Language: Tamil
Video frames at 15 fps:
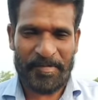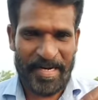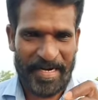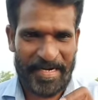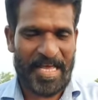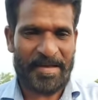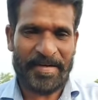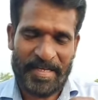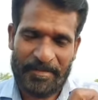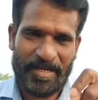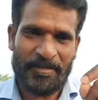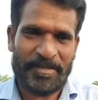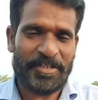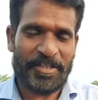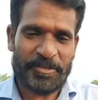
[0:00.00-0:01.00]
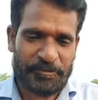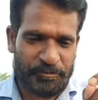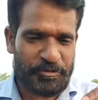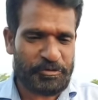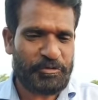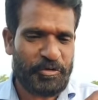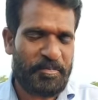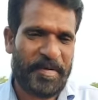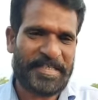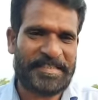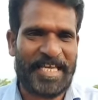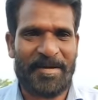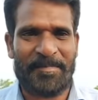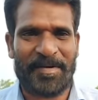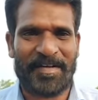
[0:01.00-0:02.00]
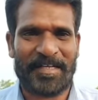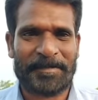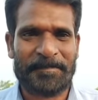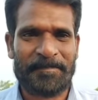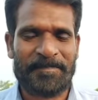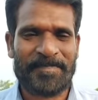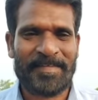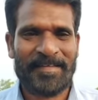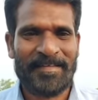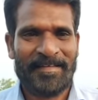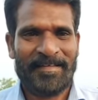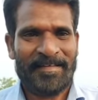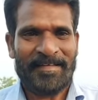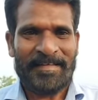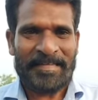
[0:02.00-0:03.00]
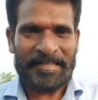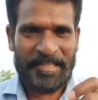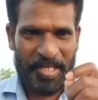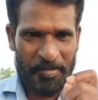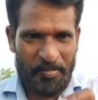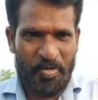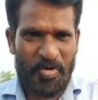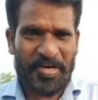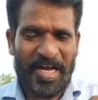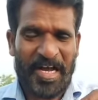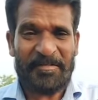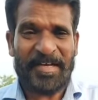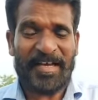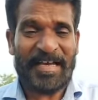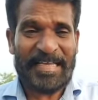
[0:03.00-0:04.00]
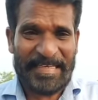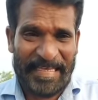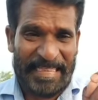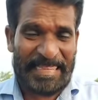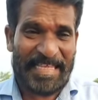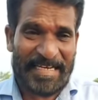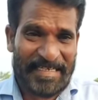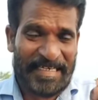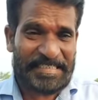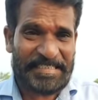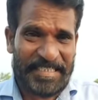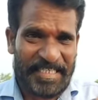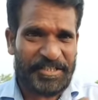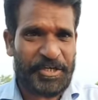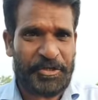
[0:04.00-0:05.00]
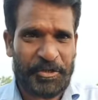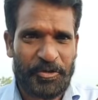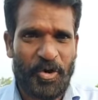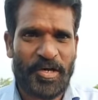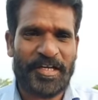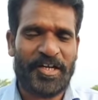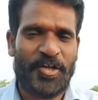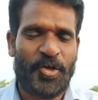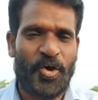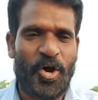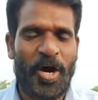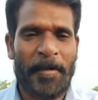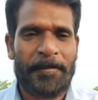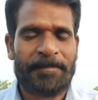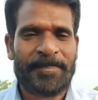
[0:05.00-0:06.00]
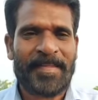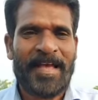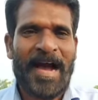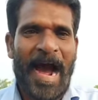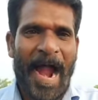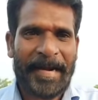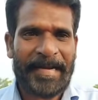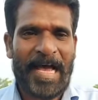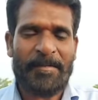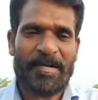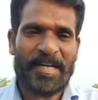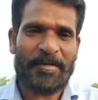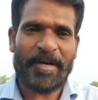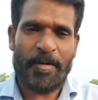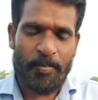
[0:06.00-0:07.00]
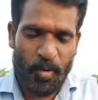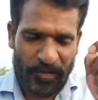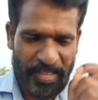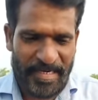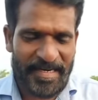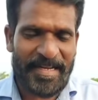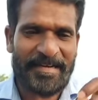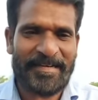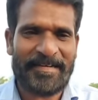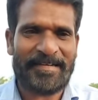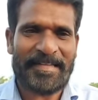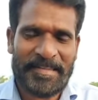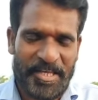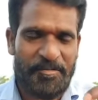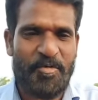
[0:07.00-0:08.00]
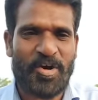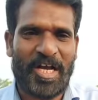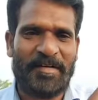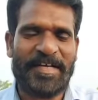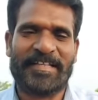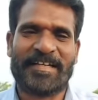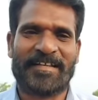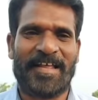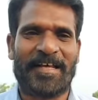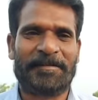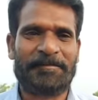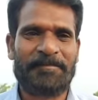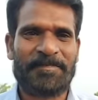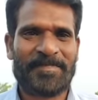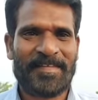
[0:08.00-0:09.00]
நம்முடைய அண்ணாமலை அவர்கள் வந்து சுறுசுறுப்பாக செயல்படுறார் திமுகவை எந்த கட்சி எதிர்க்கிறதோ இல்லையோ அண்ணாமலை அவர்கள் முதல்ல நின்று திமுகவை எதிர்க்கிறார்